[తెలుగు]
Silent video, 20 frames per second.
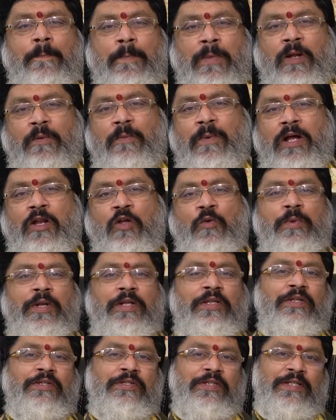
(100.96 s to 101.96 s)
మన మానవ
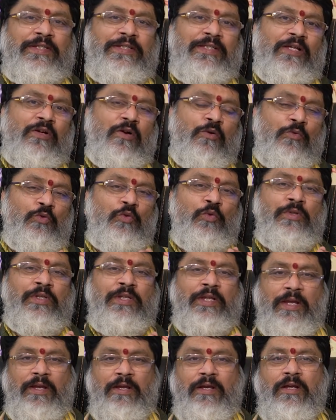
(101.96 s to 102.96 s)
ప్రయత్నం చేస్తే
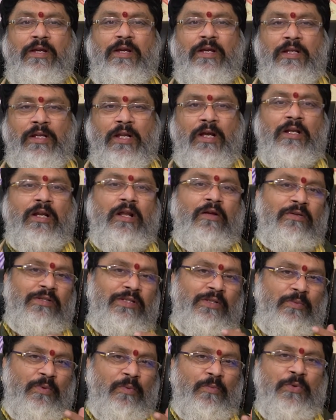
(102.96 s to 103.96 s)
అవుతుంది నాకు
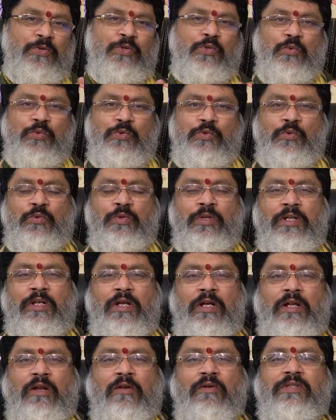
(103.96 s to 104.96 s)
రావాల్సిన ప్రమోషన్ వస్తుంది
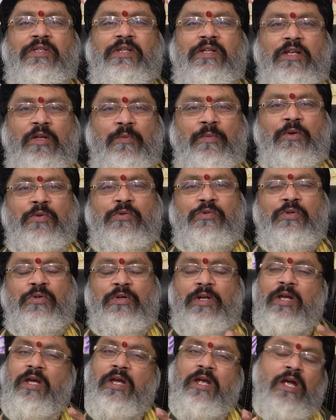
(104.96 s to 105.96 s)
నాకు రావాల్సిన ఇంక్రిమెంట్
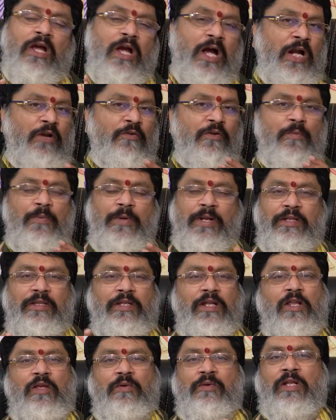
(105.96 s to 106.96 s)
వస్తుంది అటువంటి
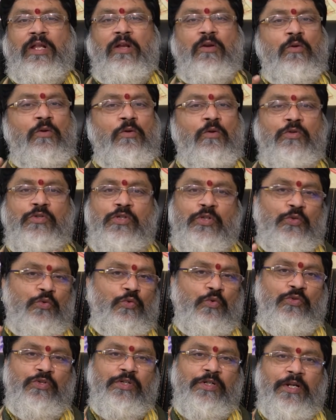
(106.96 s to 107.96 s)
ప్రయత్నాన్ని ఈ నెల రోజుల్లో
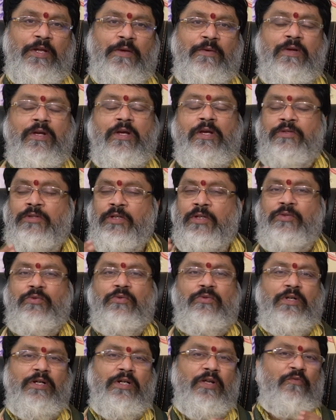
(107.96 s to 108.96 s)
చేసుకోవచ్చండి
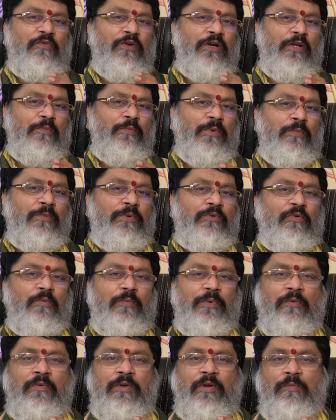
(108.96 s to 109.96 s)
చేసుకుంటే డెఫినెట్గా
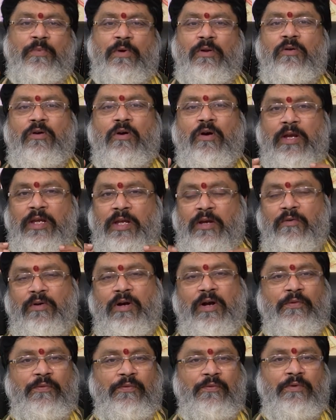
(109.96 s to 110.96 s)
ప్రభుత్వపరమైన పనులు అయ్యే
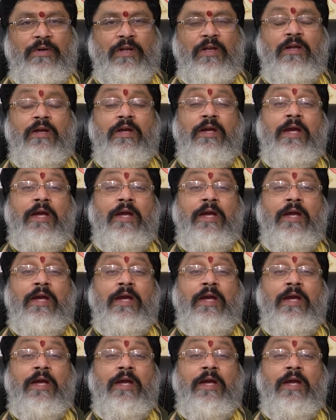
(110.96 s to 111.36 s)
అవకాశం ఉంది